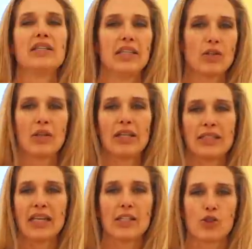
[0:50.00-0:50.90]
dicono
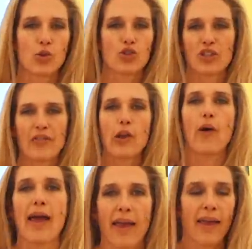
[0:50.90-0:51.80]
l'età del tuo
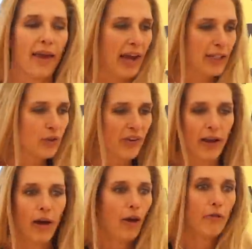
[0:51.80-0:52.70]
cervello è, e tu
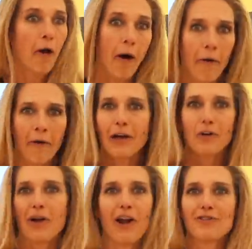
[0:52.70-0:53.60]
fai no,
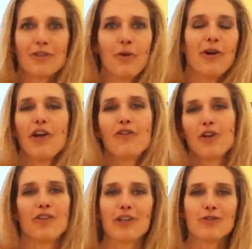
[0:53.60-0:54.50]
42, io
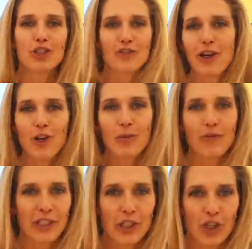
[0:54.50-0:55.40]
voglio avere un cervello
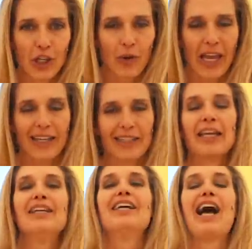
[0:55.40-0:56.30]
come 25 anni.